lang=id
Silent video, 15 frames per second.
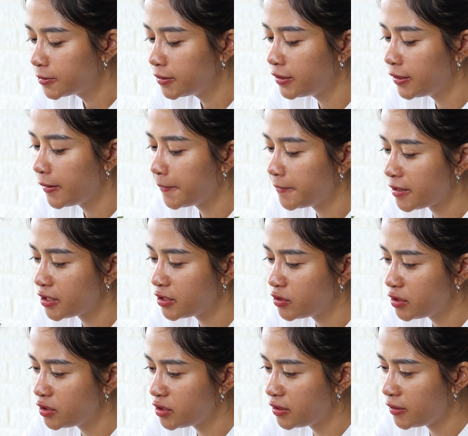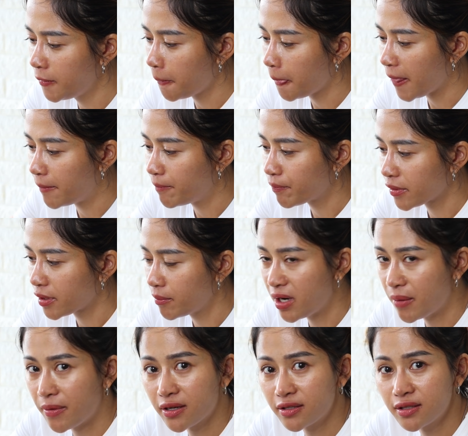ini yang hijau-hijau ini,
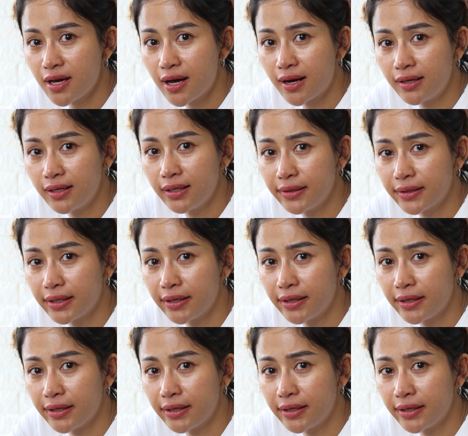menambah kesegaran nih